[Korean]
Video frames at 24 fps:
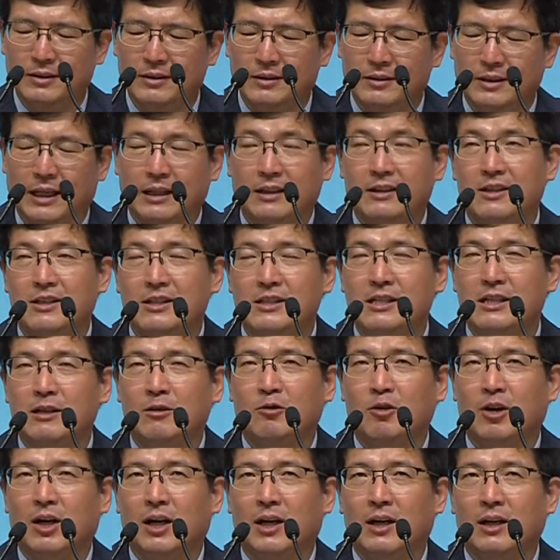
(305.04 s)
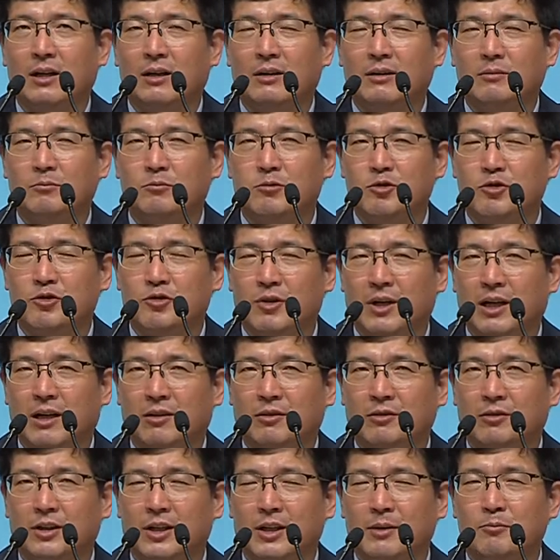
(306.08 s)
옛 기질과 불순한
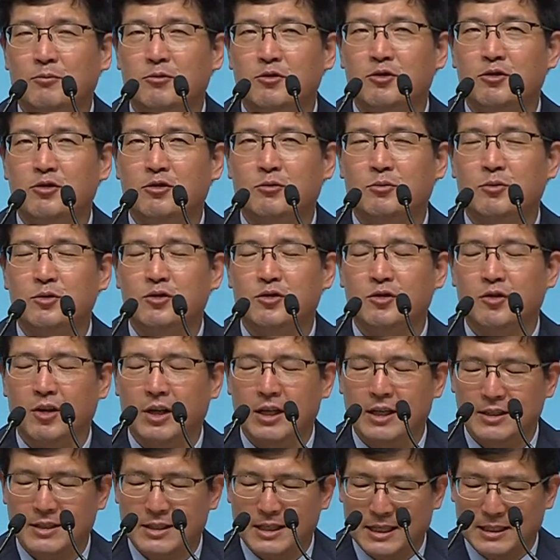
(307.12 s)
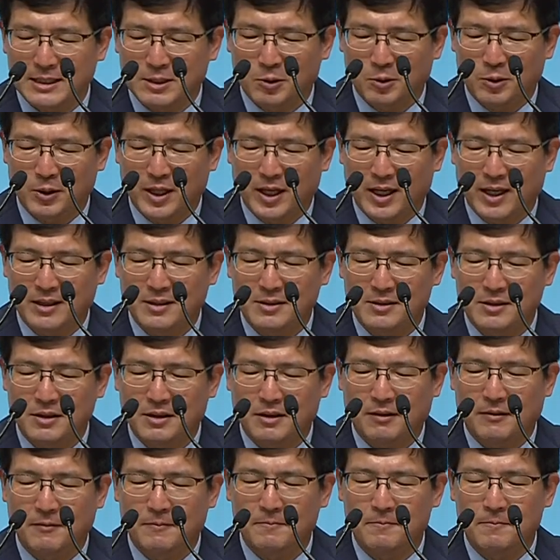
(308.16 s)
것들이 불쑥불쑥 찾아올 때가 있어요.
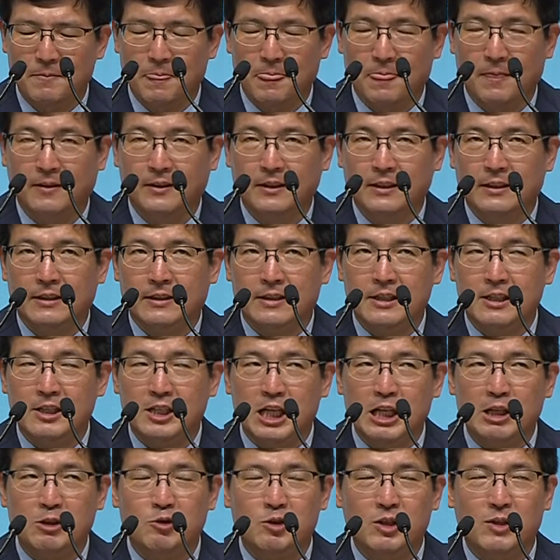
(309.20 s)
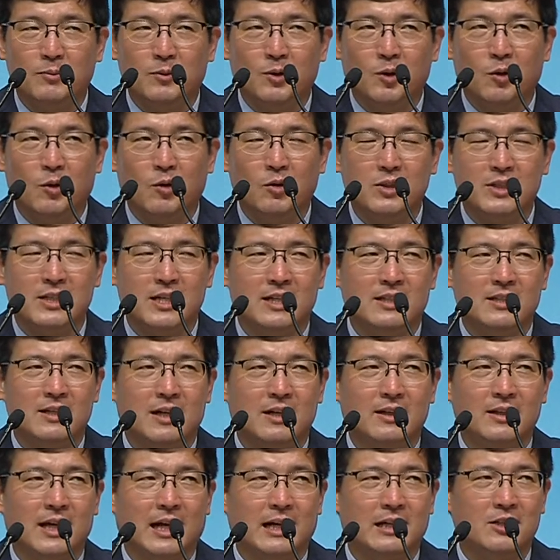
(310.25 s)
그래서 예수님도
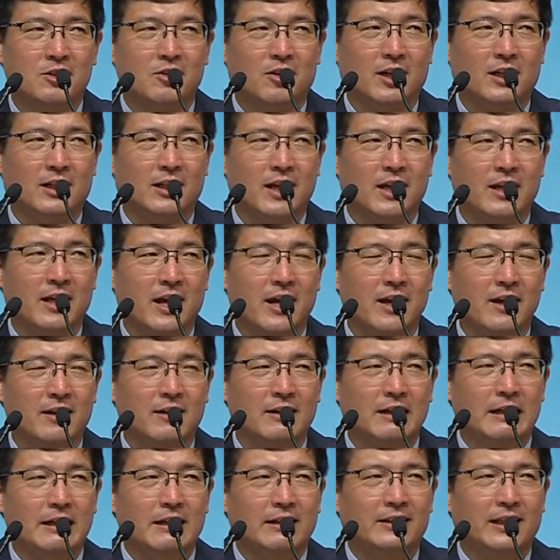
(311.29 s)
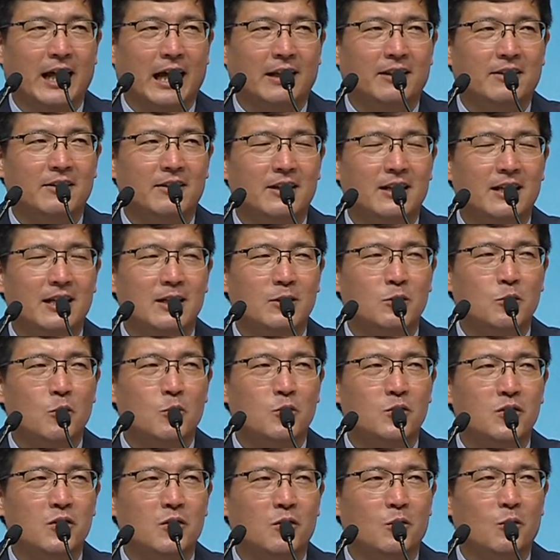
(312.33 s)
제자를 양성할 때에 단기
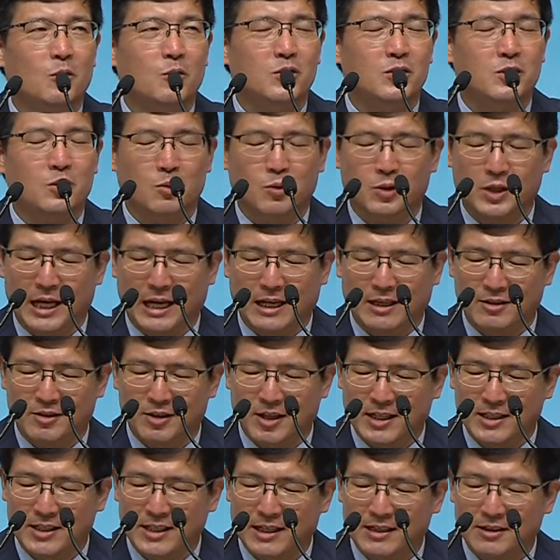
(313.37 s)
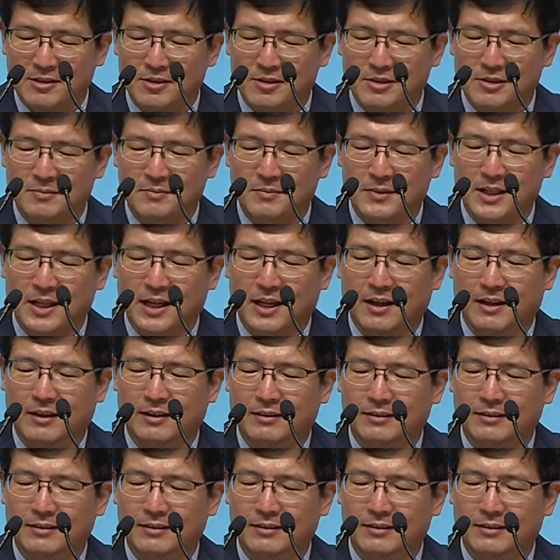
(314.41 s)
속성 코스로 양성하지 않으셨습니다.